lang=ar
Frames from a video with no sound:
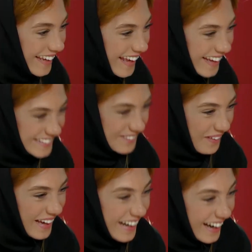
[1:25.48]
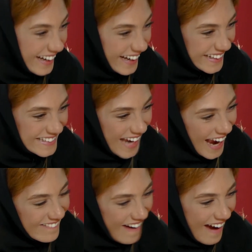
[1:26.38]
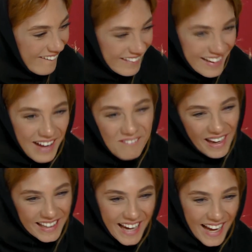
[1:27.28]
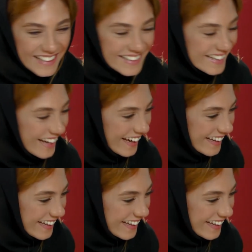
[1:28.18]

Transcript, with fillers: ايه ده يا سيفيرا دي حلوه قوي اللي جاب لك يخلي لك